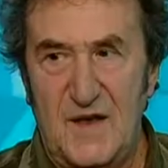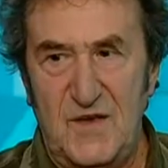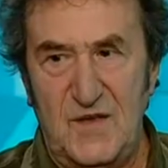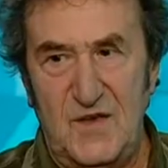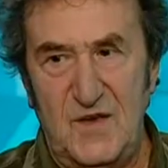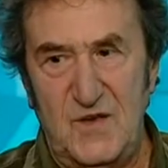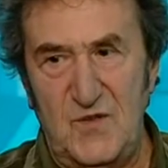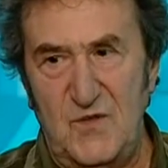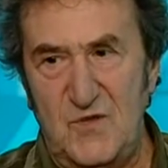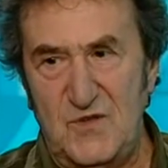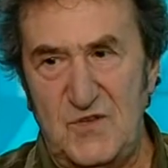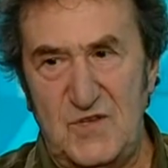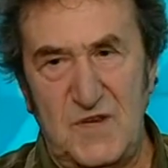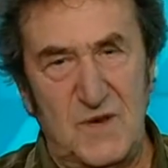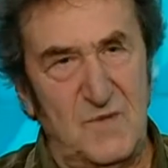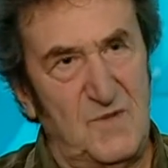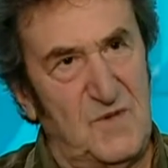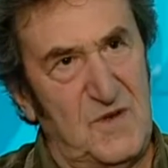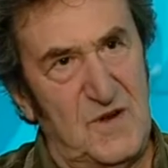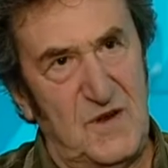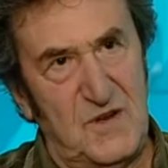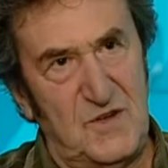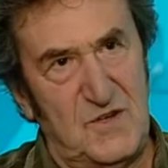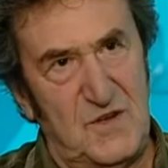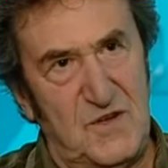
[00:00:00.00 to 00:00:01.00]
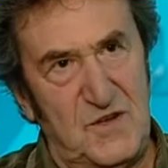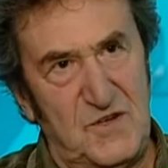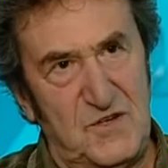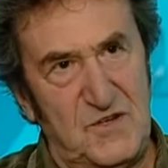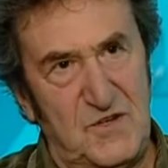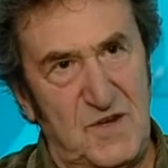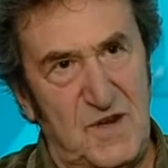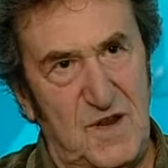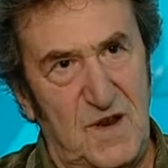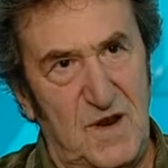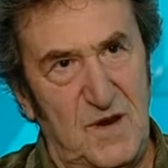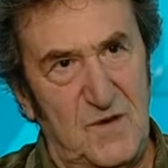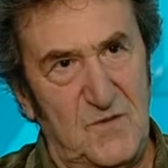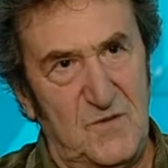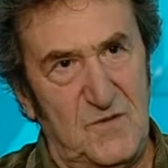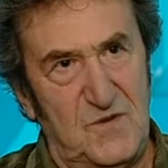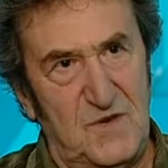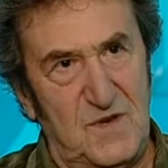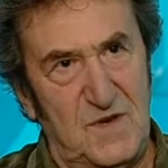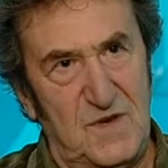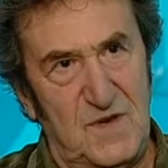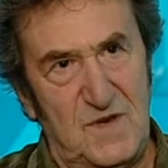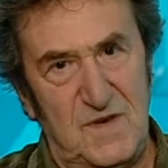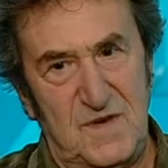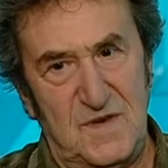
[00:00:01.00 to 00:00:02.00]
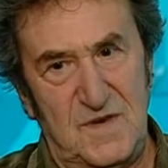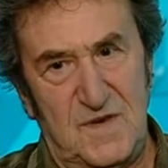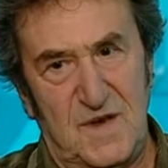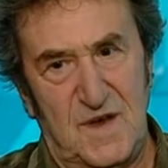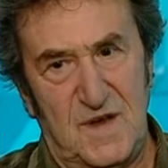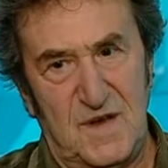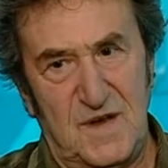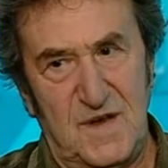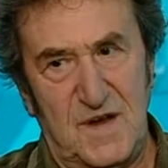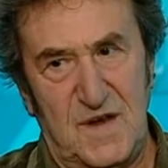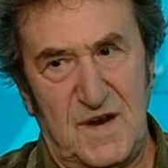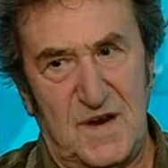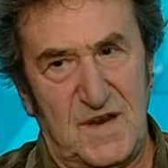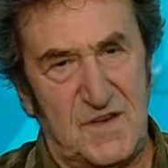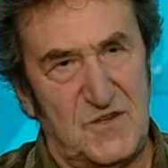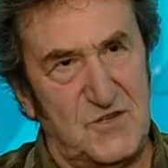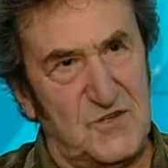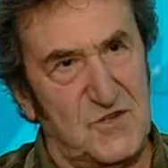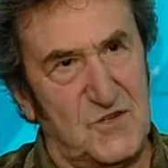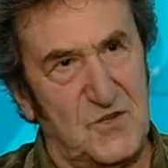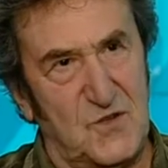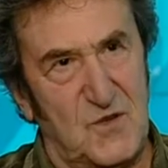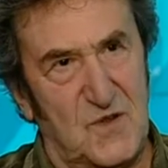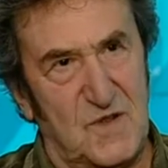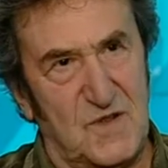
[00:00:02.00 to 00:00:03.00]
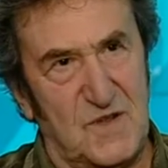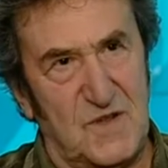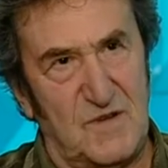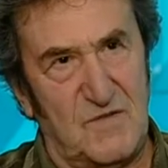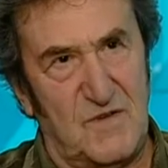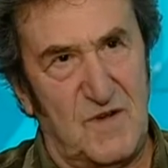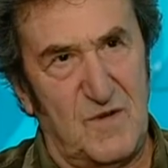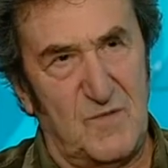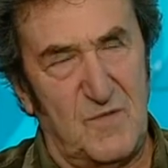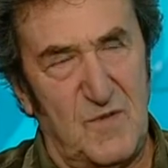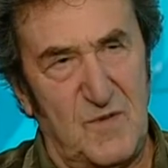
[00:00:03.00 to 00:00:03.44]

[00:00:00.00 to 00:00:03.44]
Едут самые различные люди, и какая разница, кто открывает.